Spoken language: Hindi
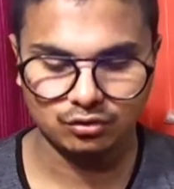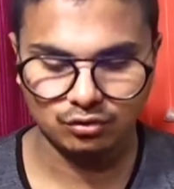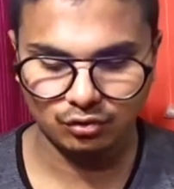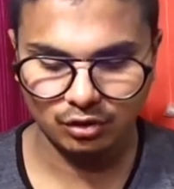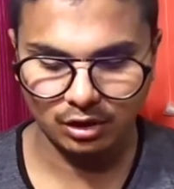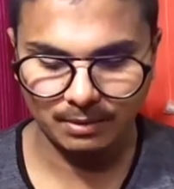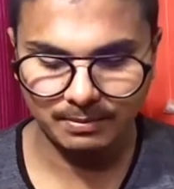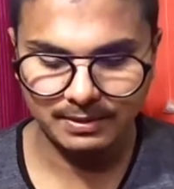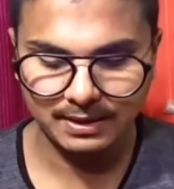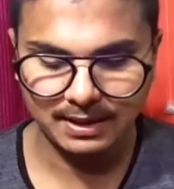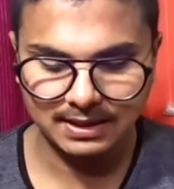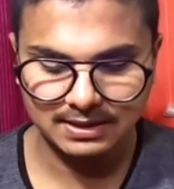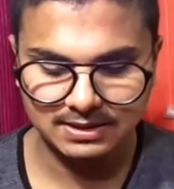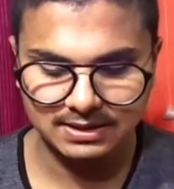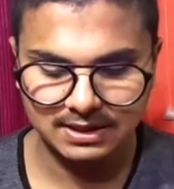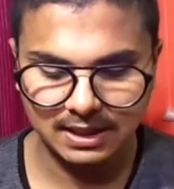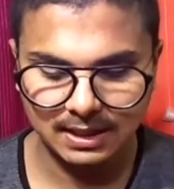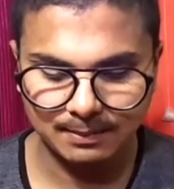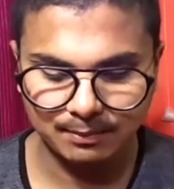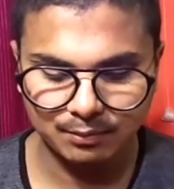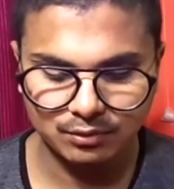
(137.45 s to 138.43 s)
तो अब यहाँ
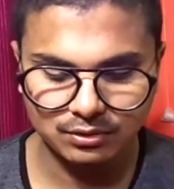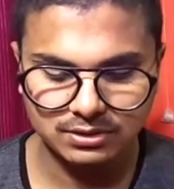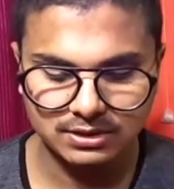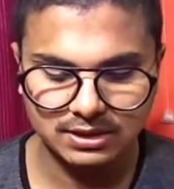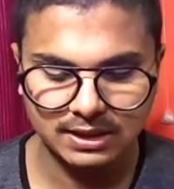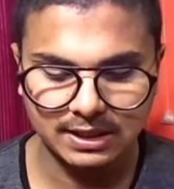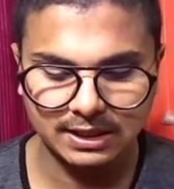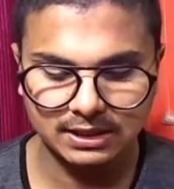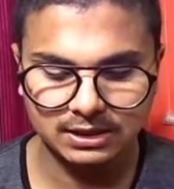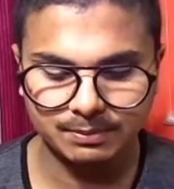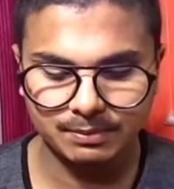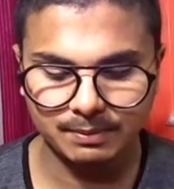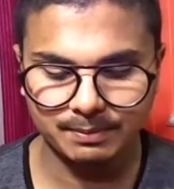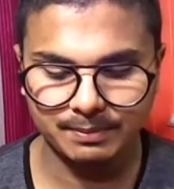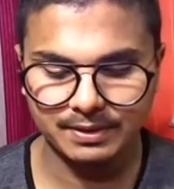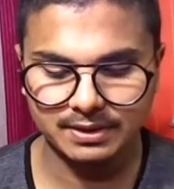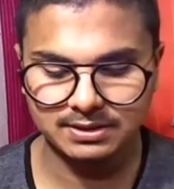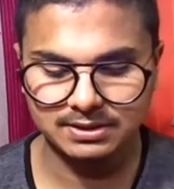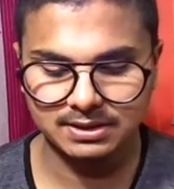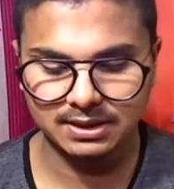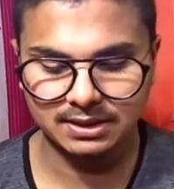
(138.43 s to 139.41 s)
से आपको सिलेक्ट पे
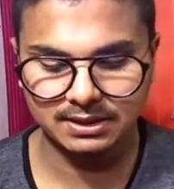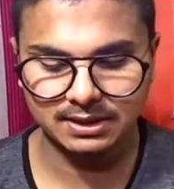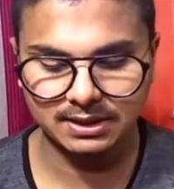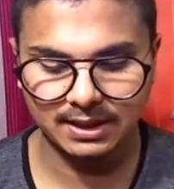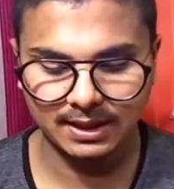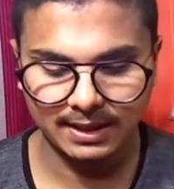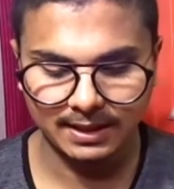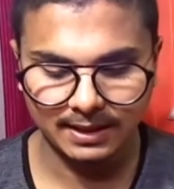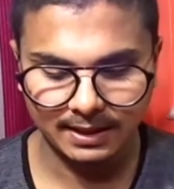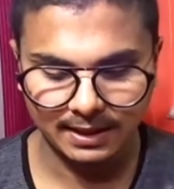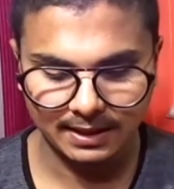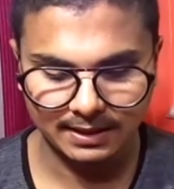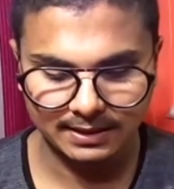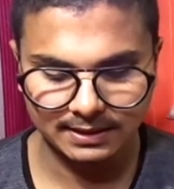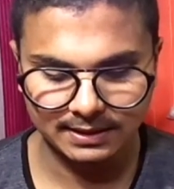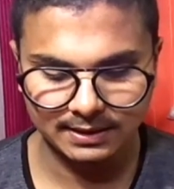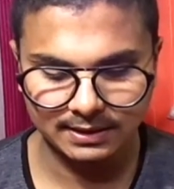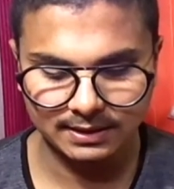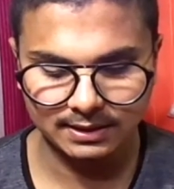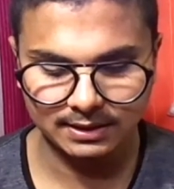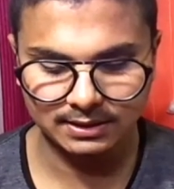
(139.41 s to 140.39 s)
प्रेस कर देना है
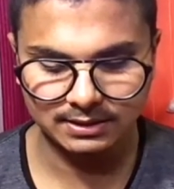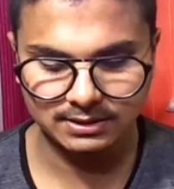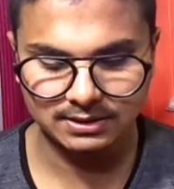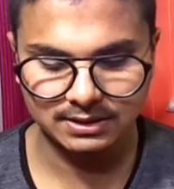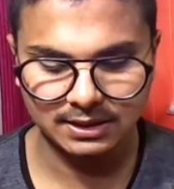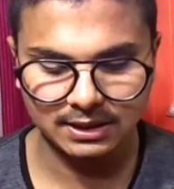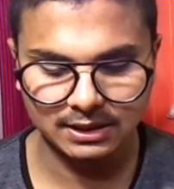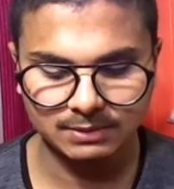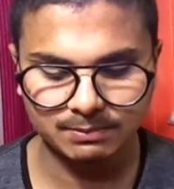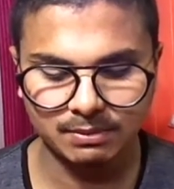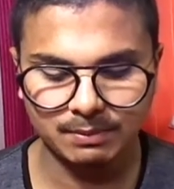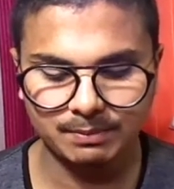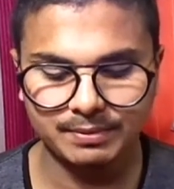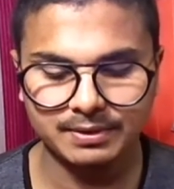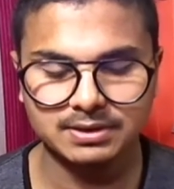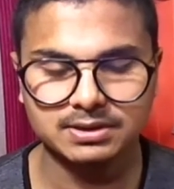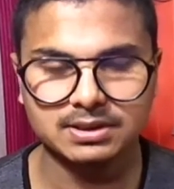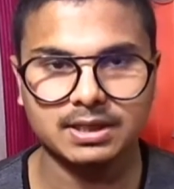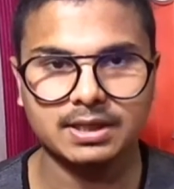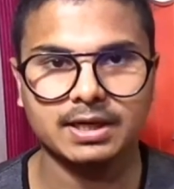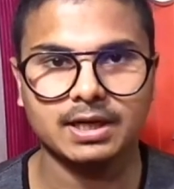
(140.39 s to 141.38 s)
एंड सिलेक्ट पे
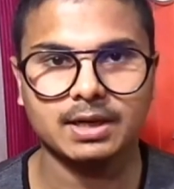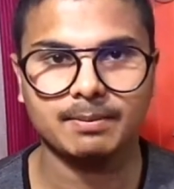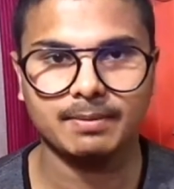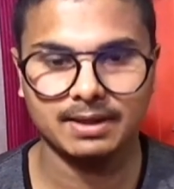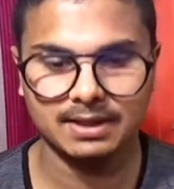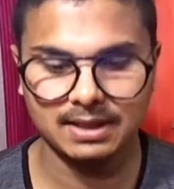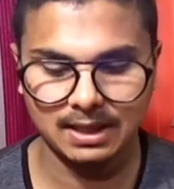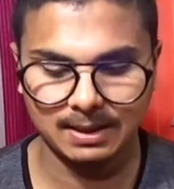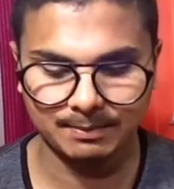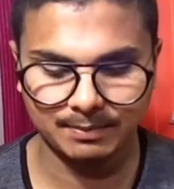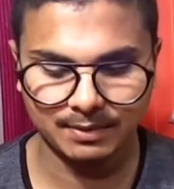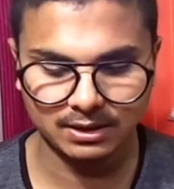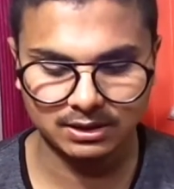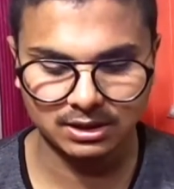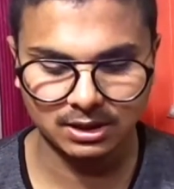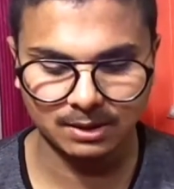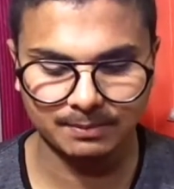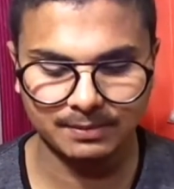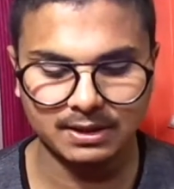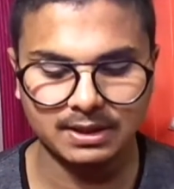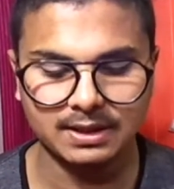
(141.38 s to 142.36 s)
प्रेस करने के बाद आपका
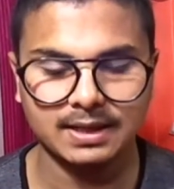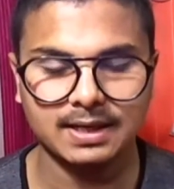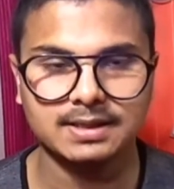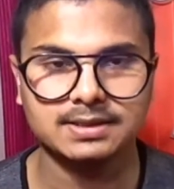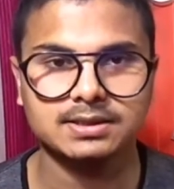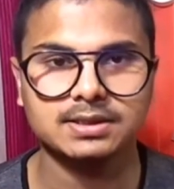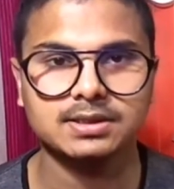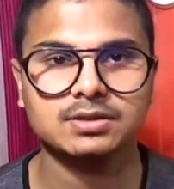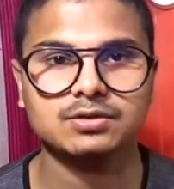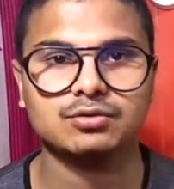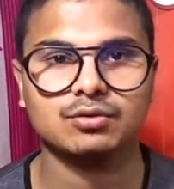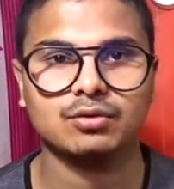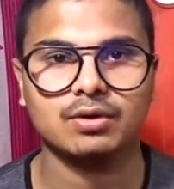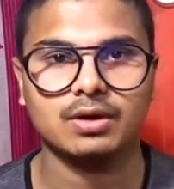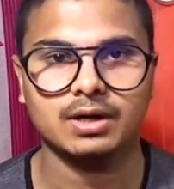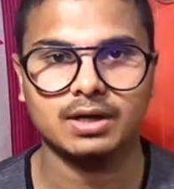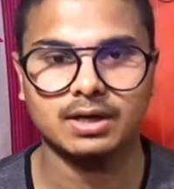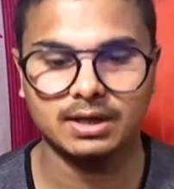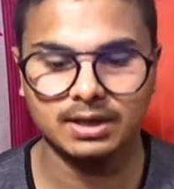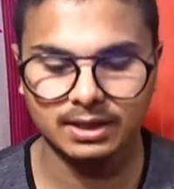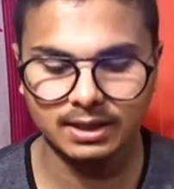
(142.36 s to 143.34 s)
थंबनेल यहाँ से शो
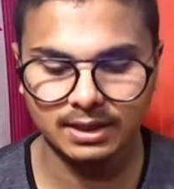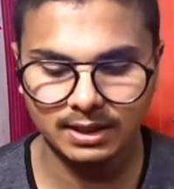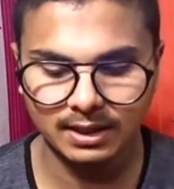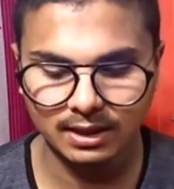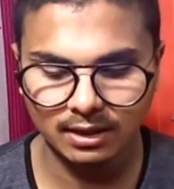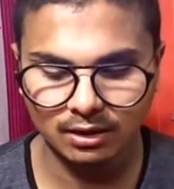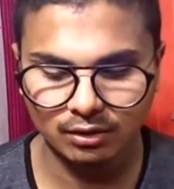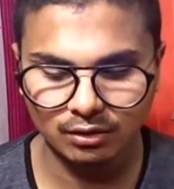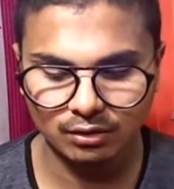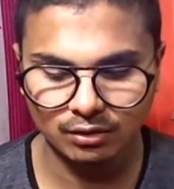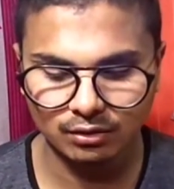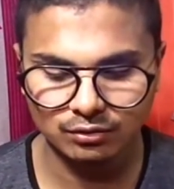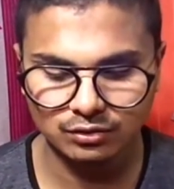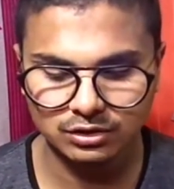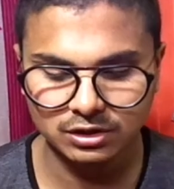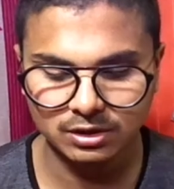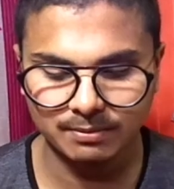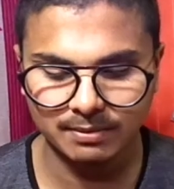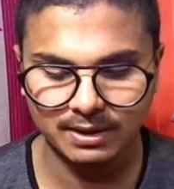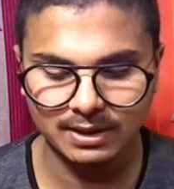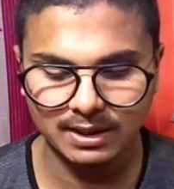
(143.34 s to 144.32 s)
करने लगेगा और
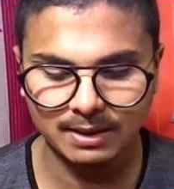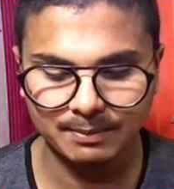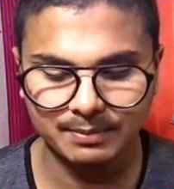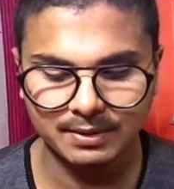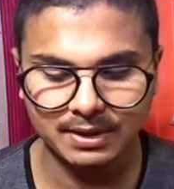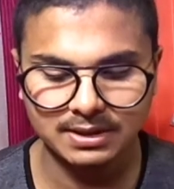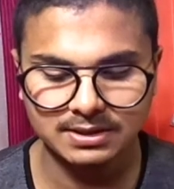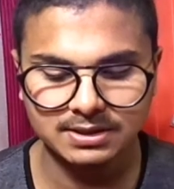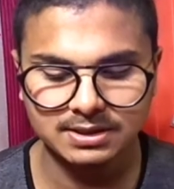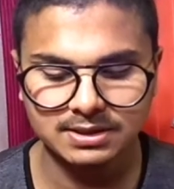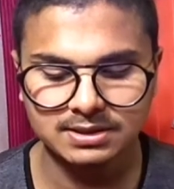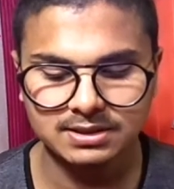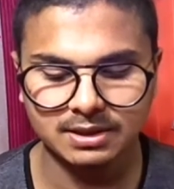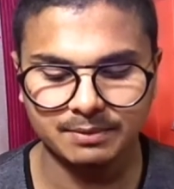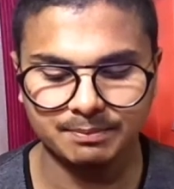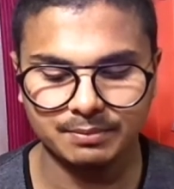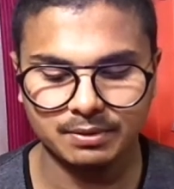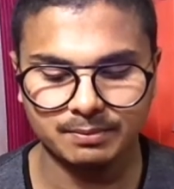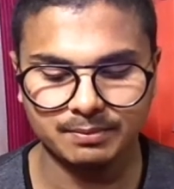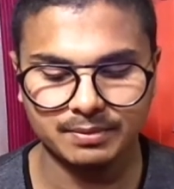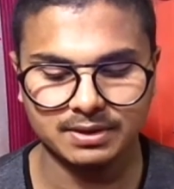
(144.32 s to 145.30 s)
उसके बाद आप यहाँ से
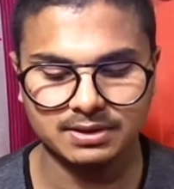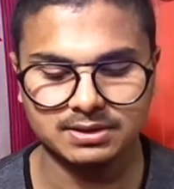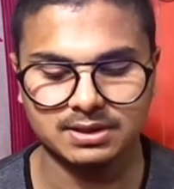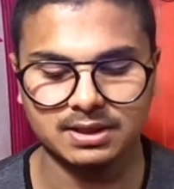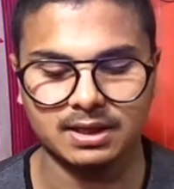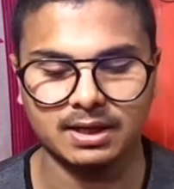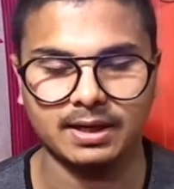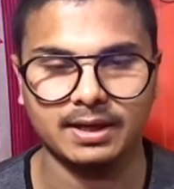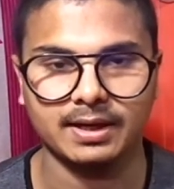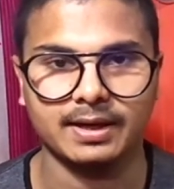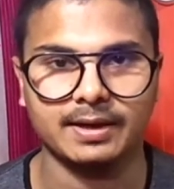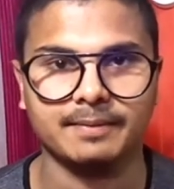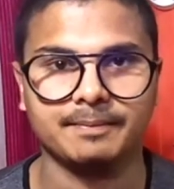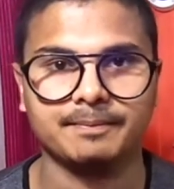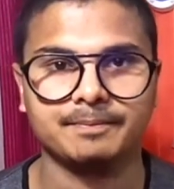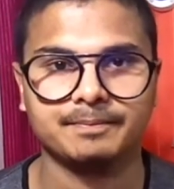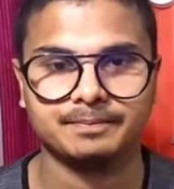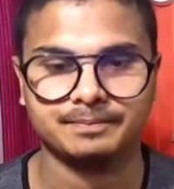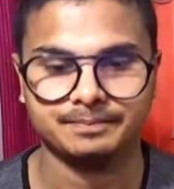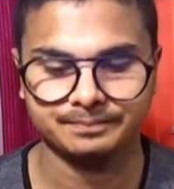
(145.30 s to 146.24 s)
सेब पे प्रेस कर लेंगे